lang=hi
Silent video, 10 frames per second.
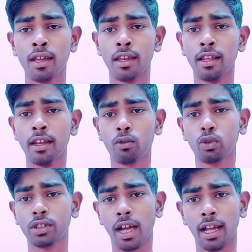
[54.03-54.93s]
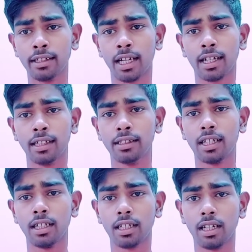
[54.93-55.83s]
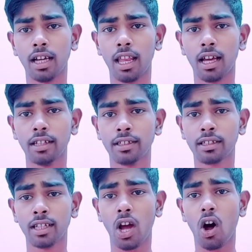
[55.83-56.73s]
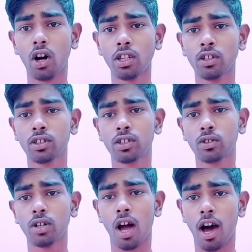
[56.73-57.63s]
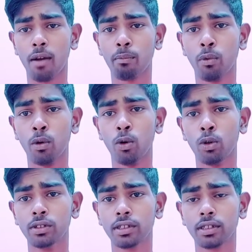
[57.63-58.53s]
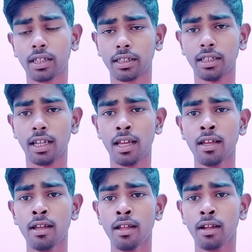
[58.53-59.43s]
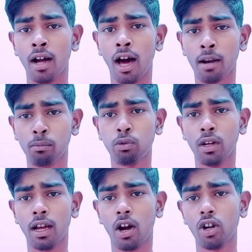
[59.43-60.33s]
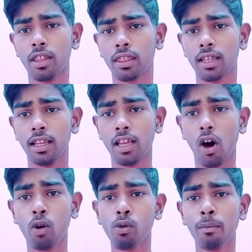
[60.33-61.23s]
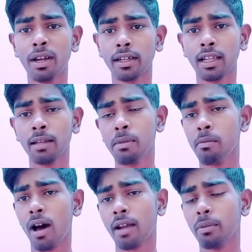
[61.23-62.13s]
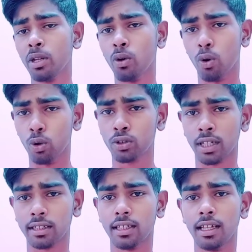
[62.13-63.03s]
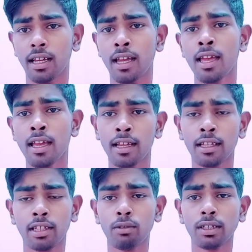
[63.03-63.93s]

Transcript: इन्होंने कुछ ऐसा कंटेंट डाला जिससे ऑडियंस हार्मफुल हो सकती है हार्मफुल है ऑडियंस के लिए और वो मेंटली बीमार भी हो सकते हैं इसी